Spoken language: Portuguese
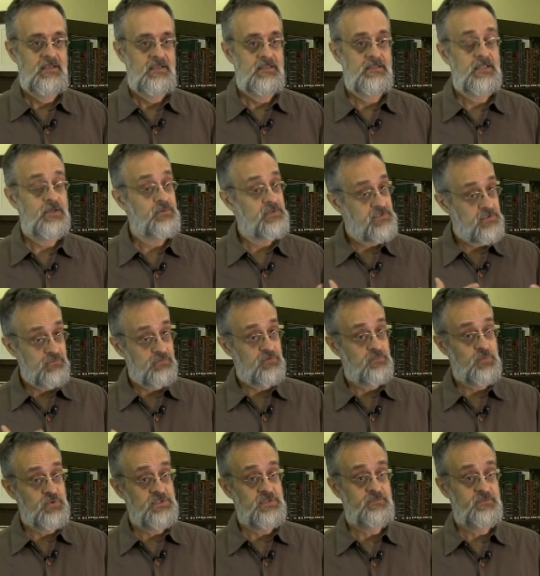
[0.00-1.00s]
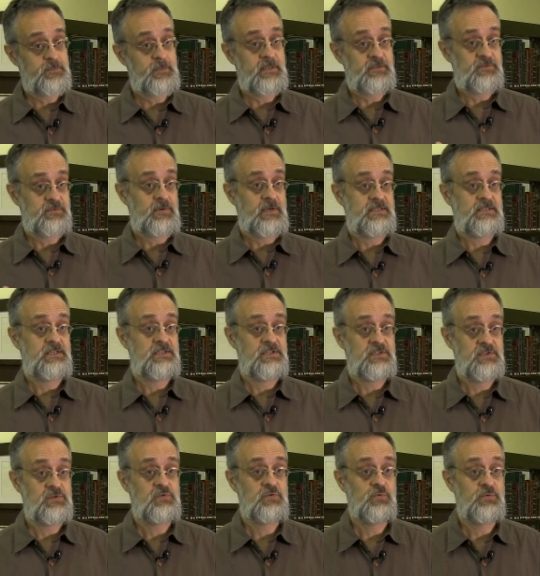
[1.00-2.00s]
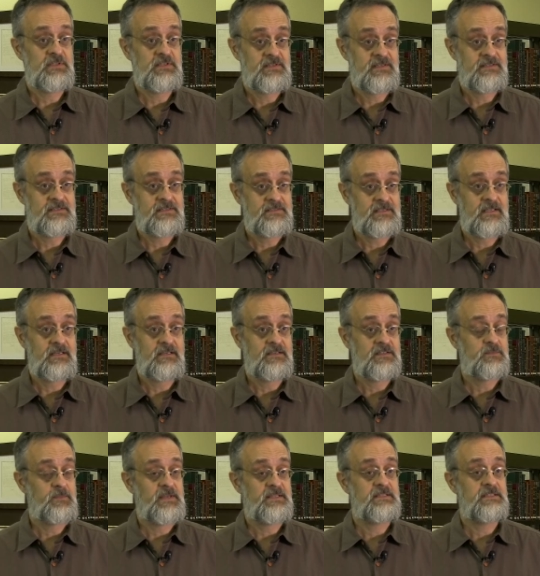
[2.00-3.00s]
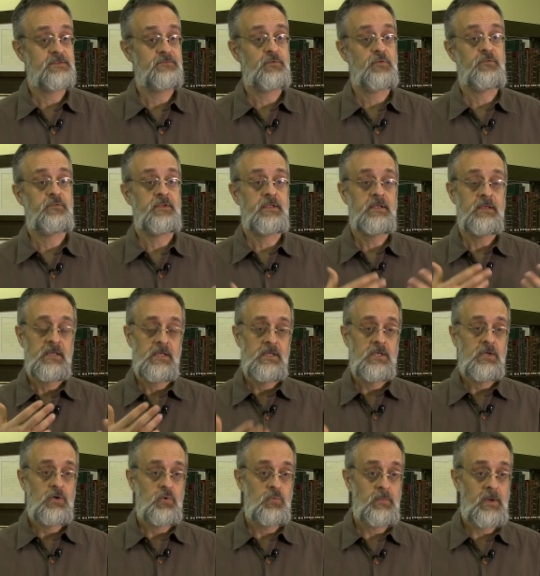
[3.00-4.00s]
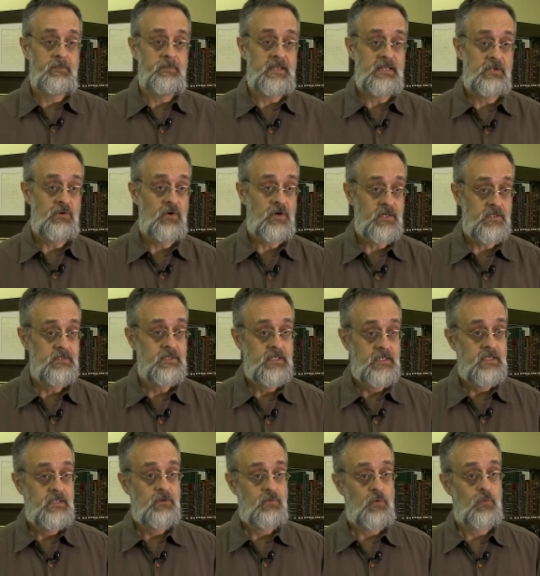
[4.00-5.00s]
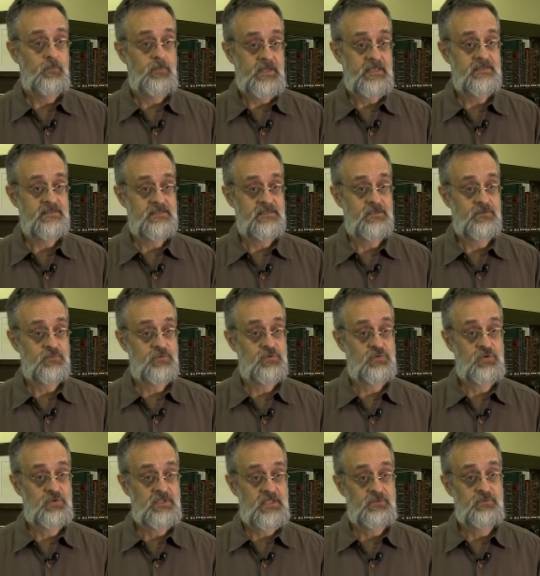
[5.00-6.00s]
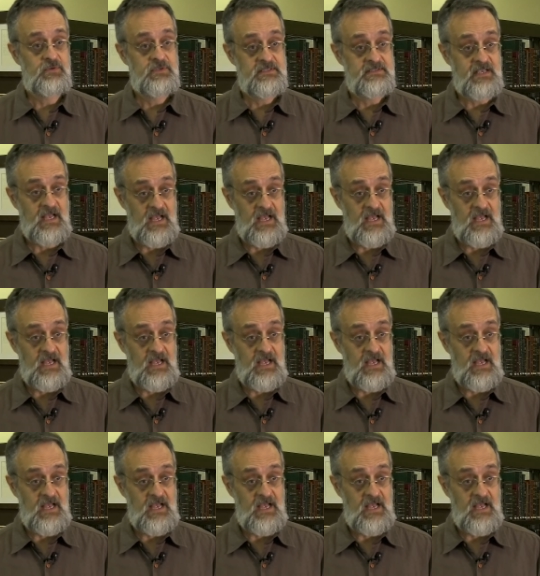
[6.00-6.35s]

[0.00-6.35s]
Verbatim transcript: Então esse é um dos motivos pelos quais a gente estuda essas estrelas, para desenvolver uma melhor compreensão dos rotadores